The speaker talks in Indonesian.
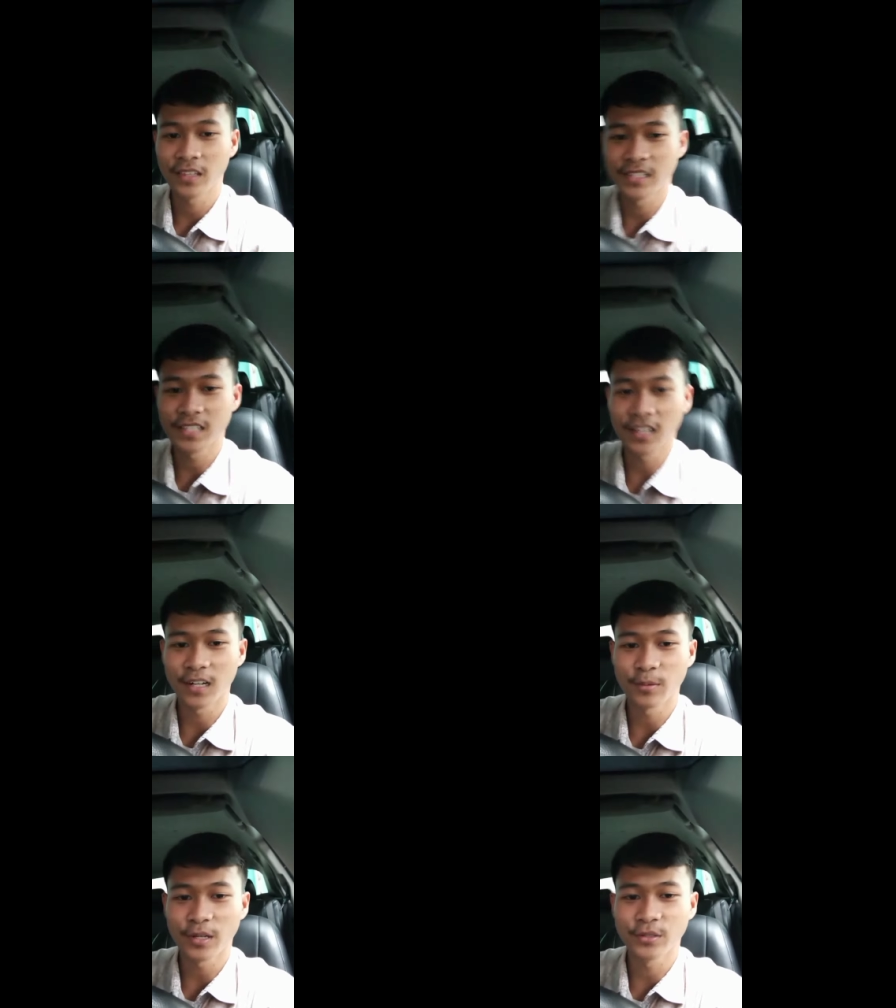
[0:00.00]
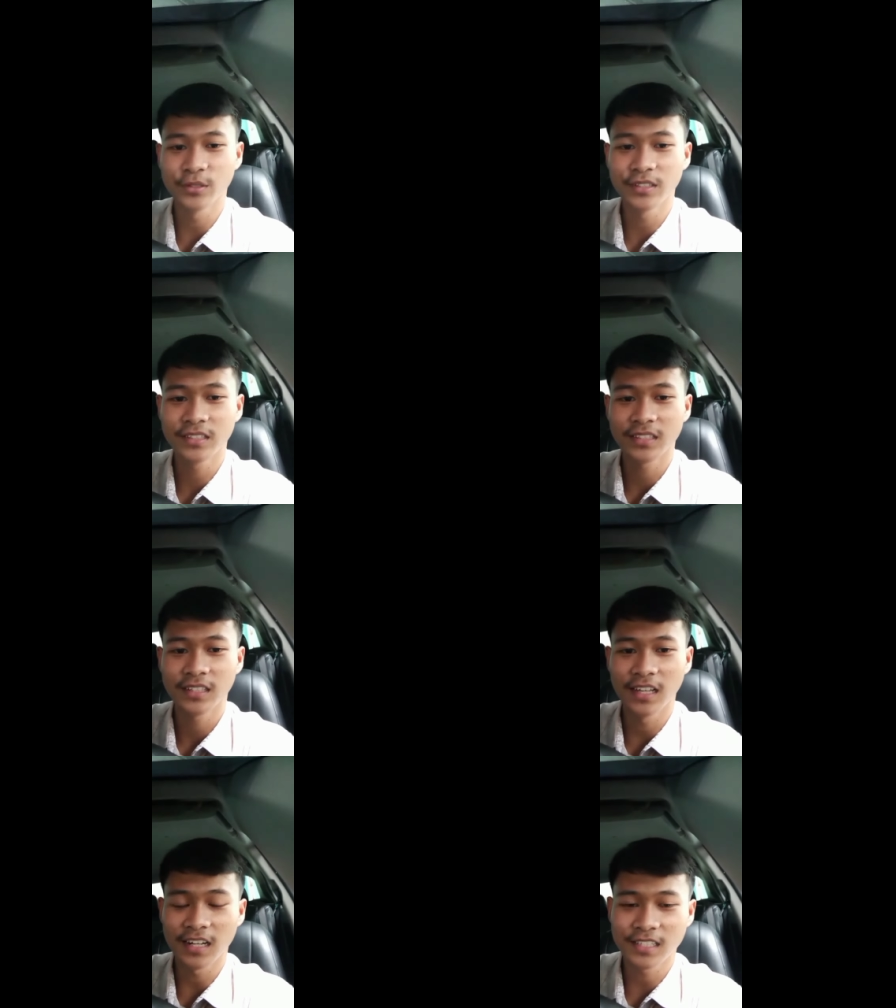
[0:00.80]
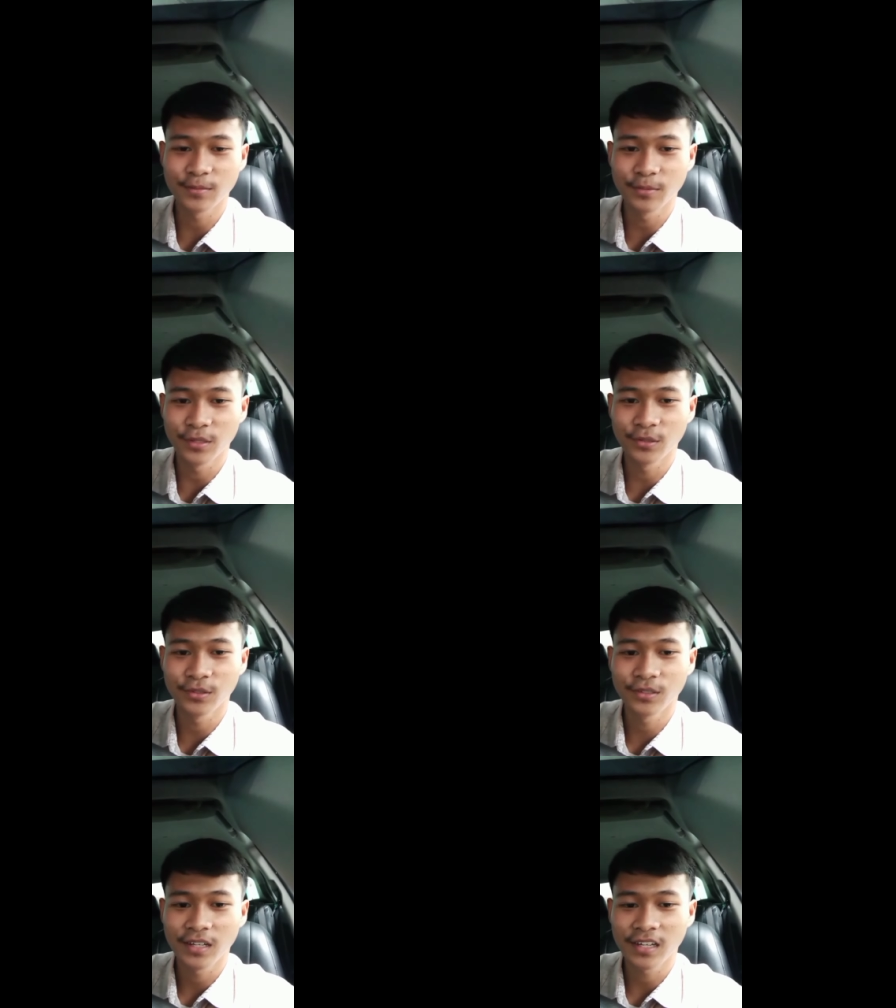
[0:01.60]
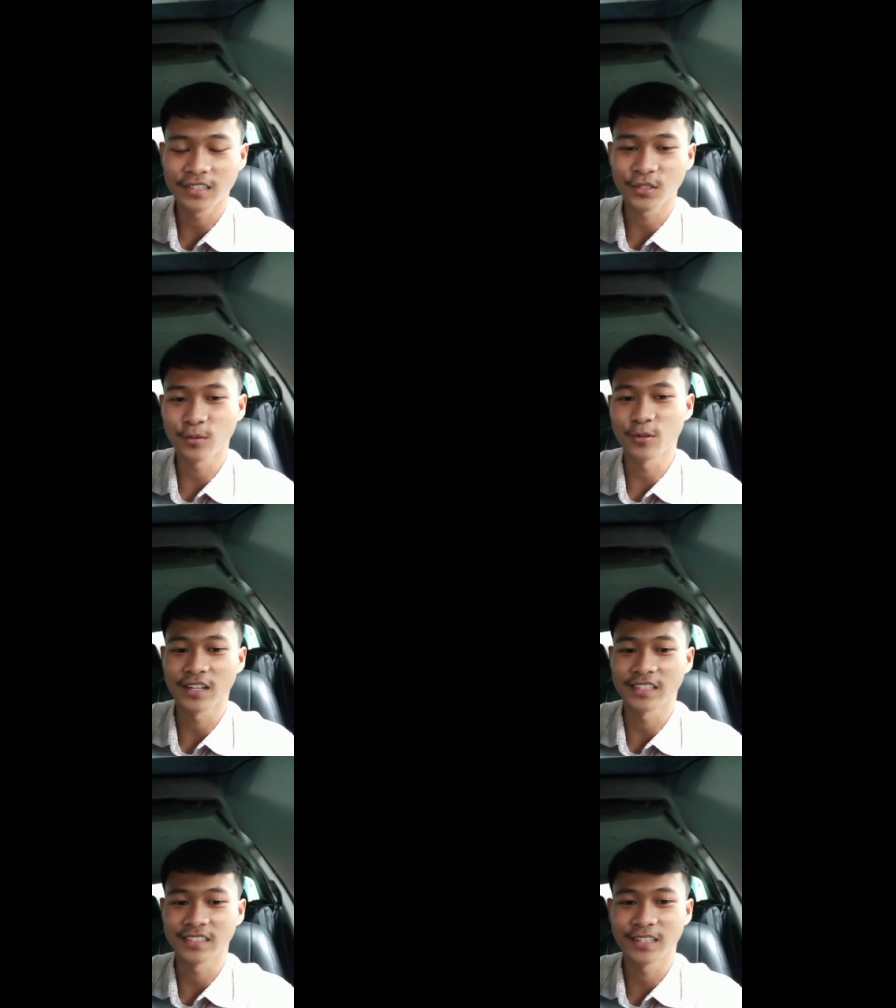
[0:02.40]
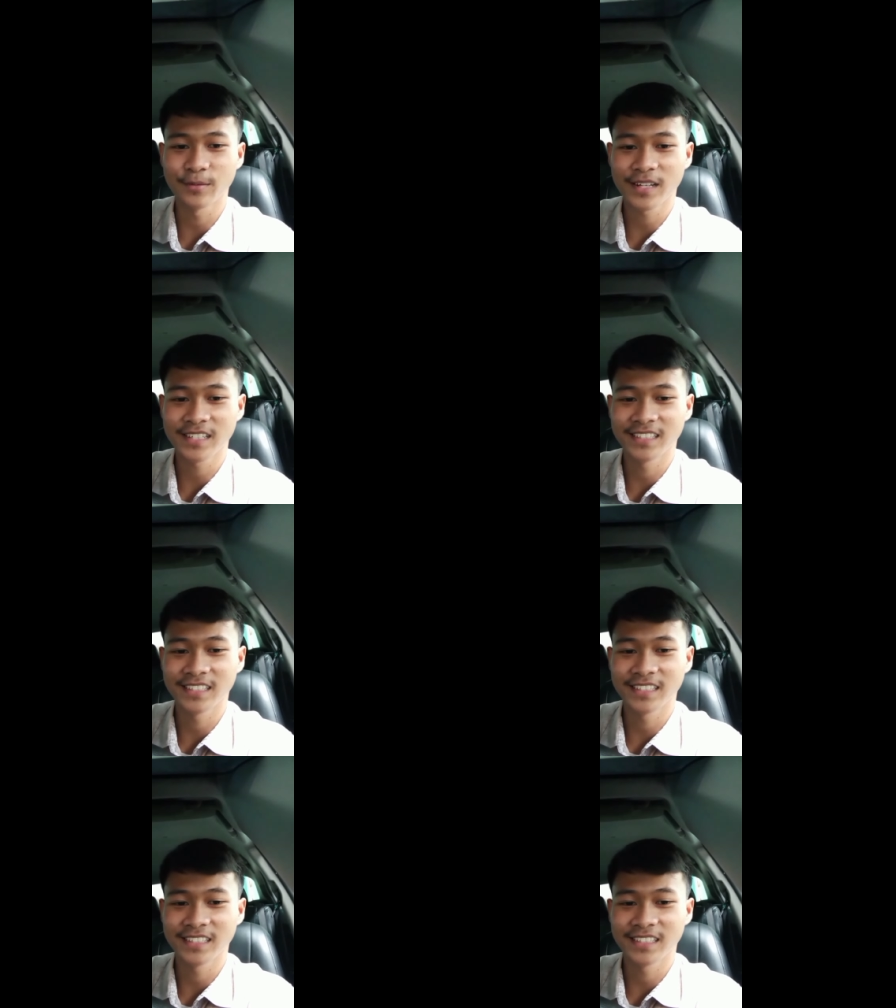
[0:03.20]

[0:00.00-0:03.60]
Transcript: Instagram akun terasi biru underscore bekas terima